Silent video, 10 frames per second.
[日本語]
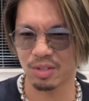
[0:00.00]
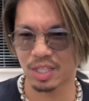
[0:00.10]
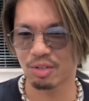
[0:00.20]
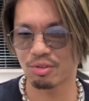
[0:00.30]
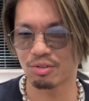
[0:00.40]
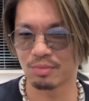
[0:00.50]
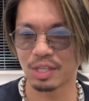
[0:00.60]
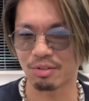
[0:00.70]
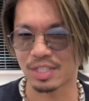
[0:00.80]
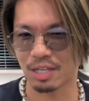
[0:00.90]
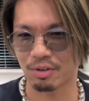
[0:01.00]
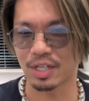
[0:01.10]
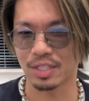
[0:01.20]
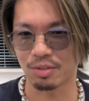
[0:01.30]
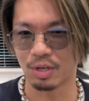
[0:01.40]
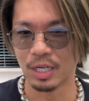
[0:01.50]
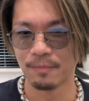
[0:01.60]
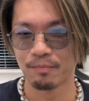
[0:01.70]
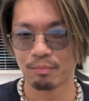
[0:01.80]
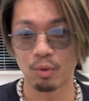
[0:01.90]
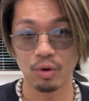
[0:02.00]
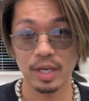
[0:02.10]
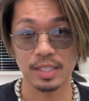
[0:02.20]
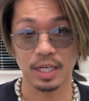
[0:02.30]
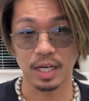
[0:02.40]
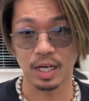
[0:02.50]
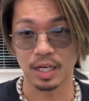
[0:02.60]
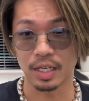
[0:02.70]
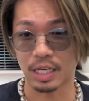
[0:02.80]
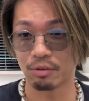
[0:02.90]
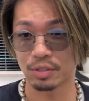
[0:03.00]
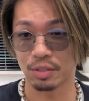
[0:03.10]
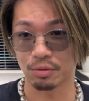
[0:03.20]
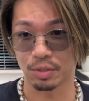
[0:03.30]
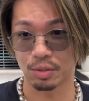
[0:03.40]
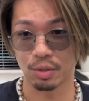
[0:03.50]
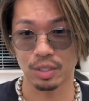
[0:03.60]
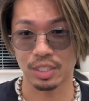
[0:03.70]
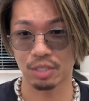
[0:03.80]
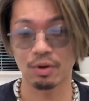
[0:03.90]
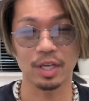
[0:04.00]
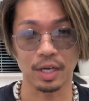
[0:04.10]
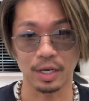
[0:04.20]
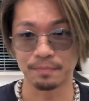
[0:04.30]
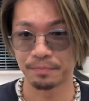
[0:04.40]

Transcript: ていう旨を伝えるわけなんですよもう A さんが買うっていうことで取り引きしてるわけやから